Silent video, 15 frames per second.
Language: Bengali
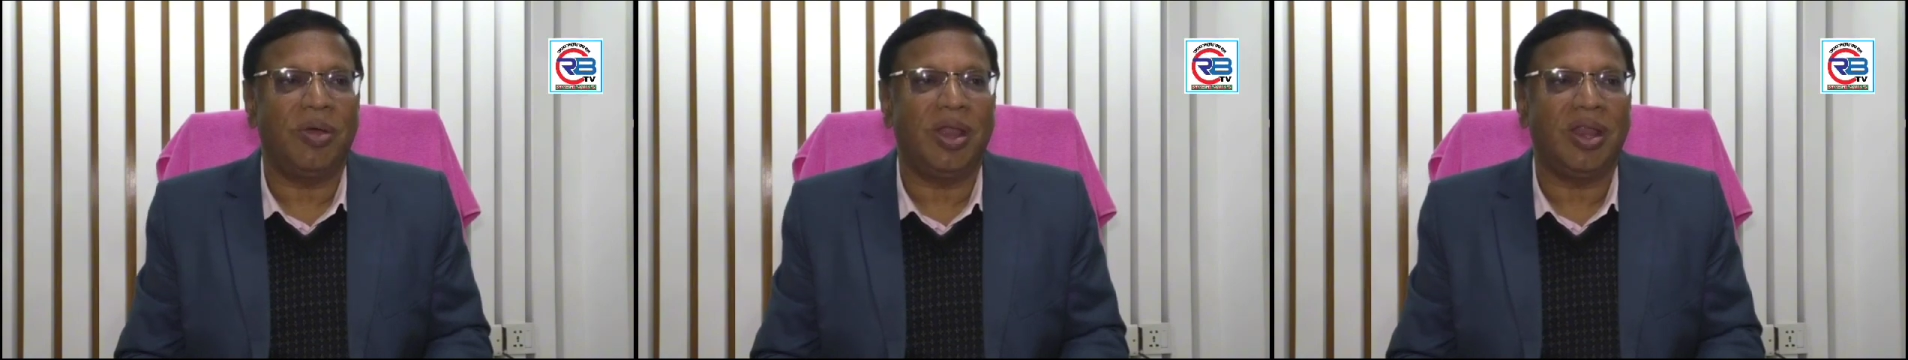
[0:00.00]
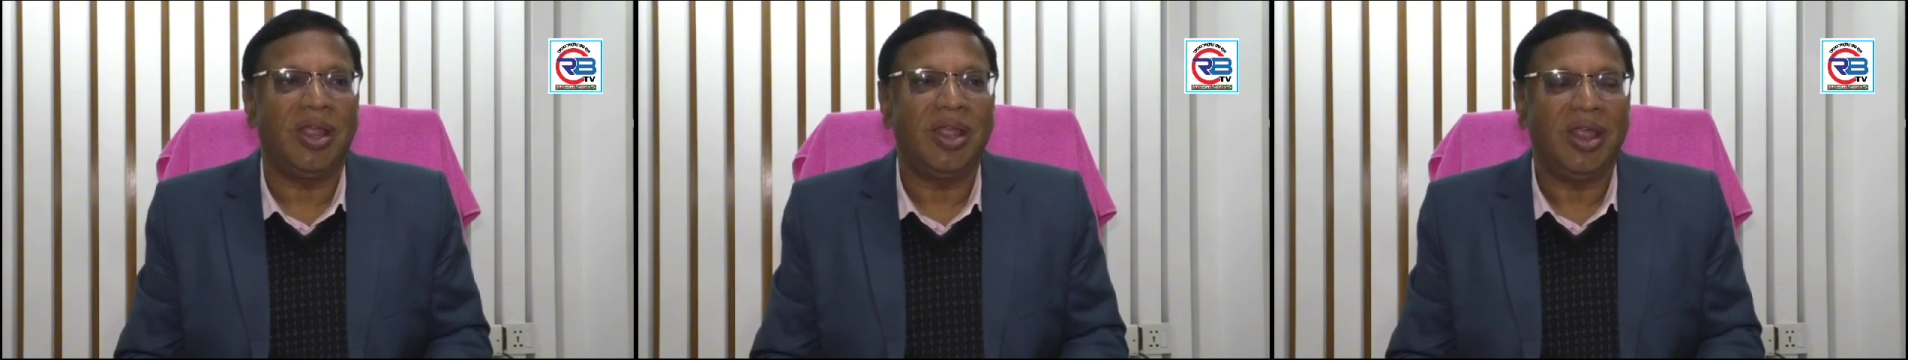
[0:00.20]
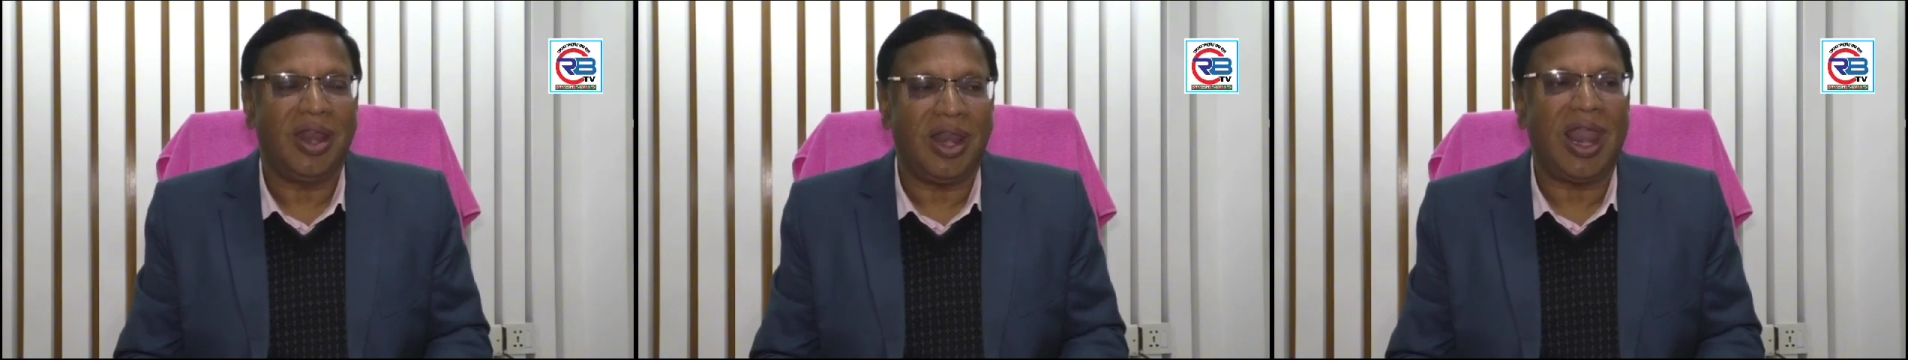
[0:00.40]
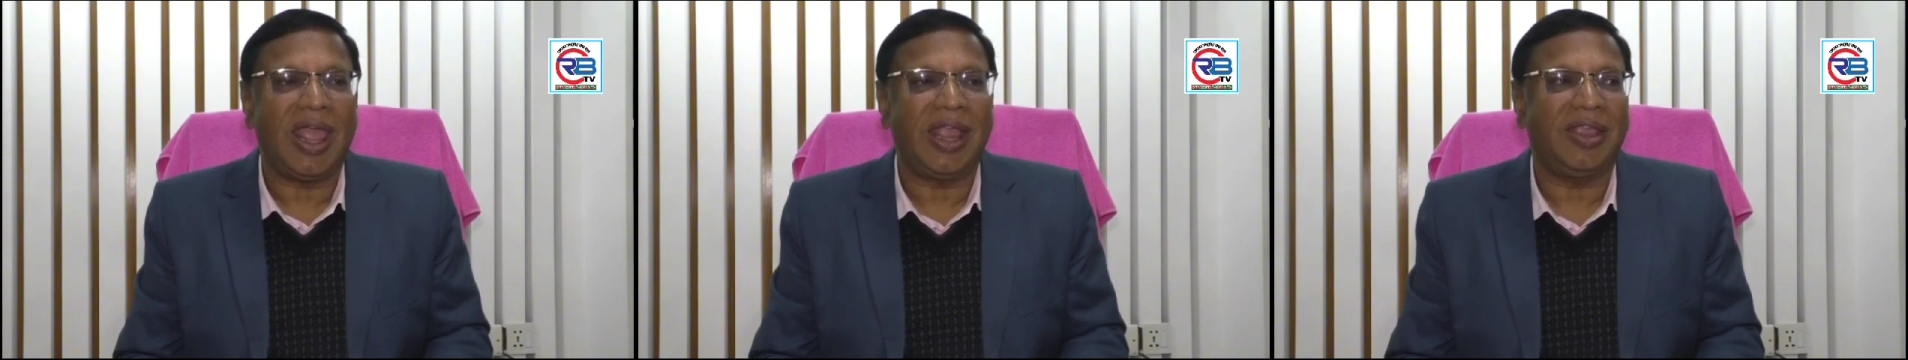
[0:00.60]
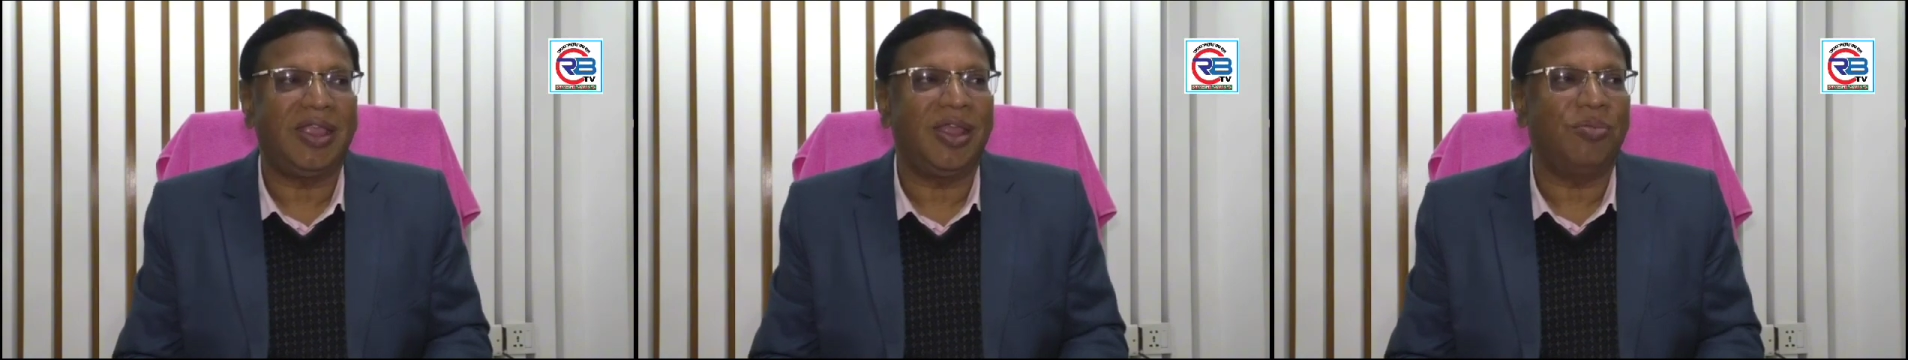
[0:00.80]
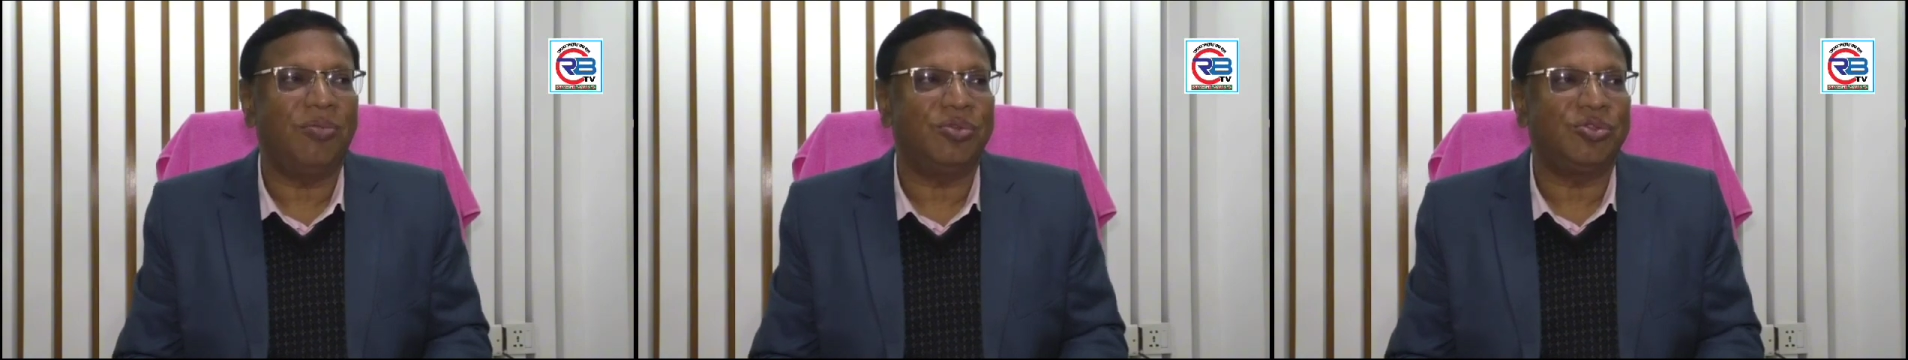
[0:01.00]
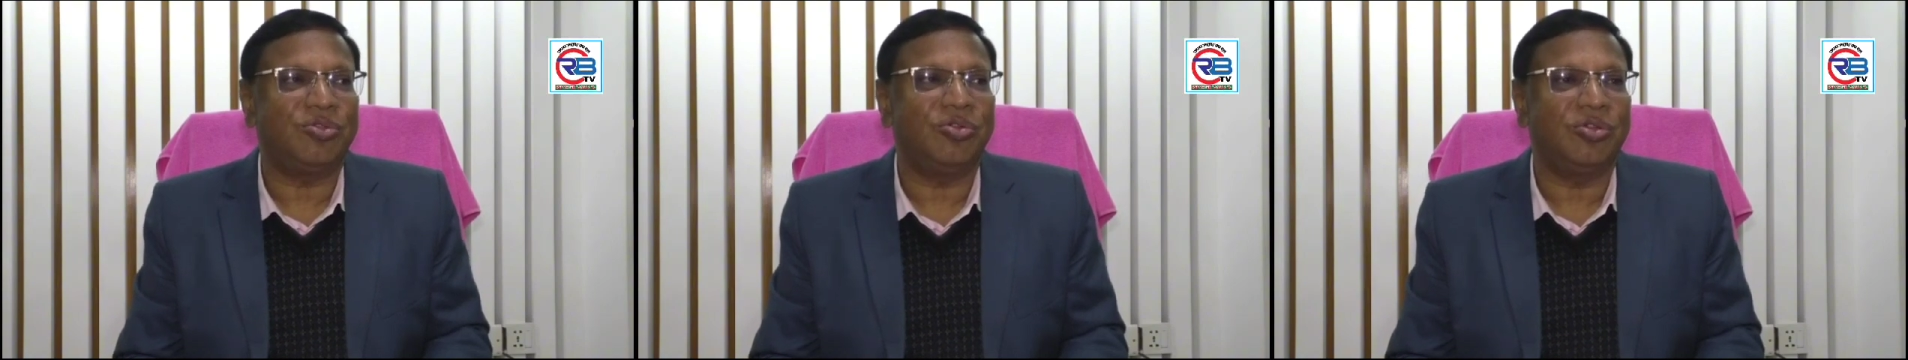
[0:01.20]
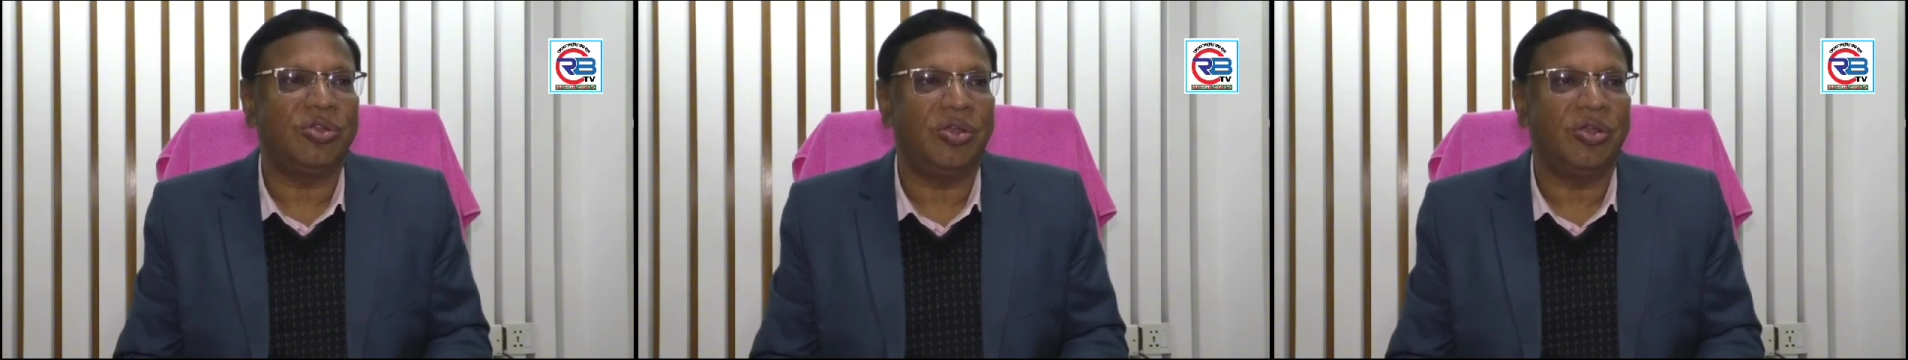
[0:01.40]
আমার লাইক এর মতো